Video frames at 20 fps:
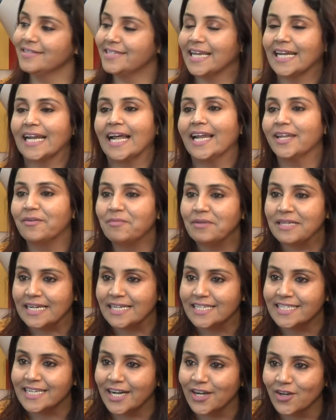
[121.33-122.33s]
జనాల్ని
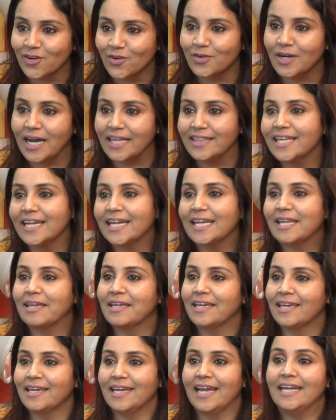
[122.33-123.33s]
ఇమిటేట్ చేయడం అందరినీ
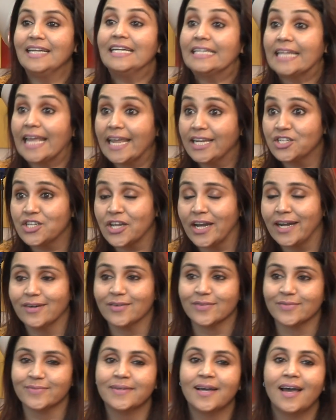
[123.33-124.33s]
ఎంటర్టైన్ చేయడం